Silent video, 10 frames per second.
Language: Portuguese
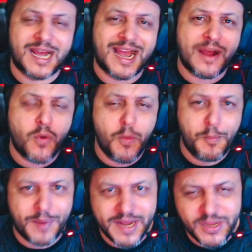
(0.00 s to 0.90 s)

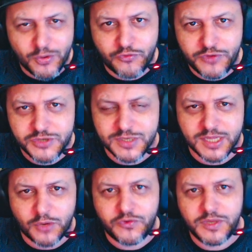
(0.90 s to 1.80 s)
acompanha o vídeo
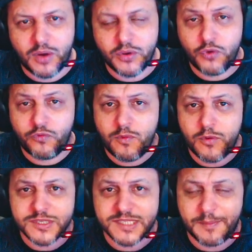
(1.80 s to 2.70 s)
até o final que eu vou
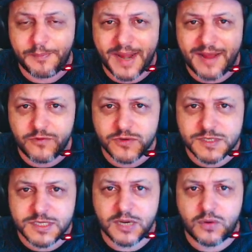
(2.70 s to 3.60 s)
mostrar para
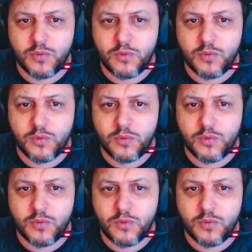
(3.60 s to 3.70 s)
você